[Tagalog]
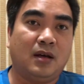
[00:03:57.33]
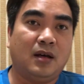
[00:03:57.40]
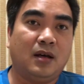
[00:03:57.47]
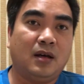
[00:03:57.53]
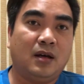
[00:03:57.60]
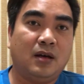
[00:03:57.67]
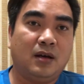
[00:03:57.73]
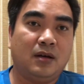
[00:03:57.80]

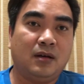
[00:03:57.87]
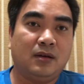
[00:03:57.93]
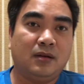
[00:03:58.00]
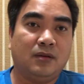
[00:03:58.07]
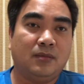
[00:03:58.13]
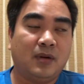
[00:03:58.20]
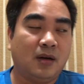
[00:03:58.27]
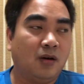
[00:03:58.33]
uh,
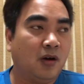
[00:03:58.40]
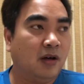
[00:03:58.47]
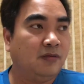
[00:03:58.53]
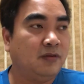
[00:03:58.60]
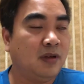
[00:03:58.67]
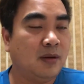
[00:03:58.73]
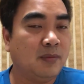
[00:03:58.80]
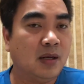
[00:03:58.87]
yung mga
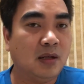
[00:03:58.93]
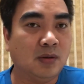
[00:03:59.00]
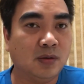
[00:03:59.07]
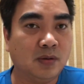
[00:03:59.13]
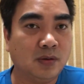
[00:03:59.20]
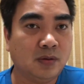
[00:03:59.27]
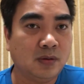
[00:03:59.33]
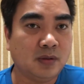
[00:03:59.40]

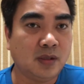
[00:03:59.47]
OFW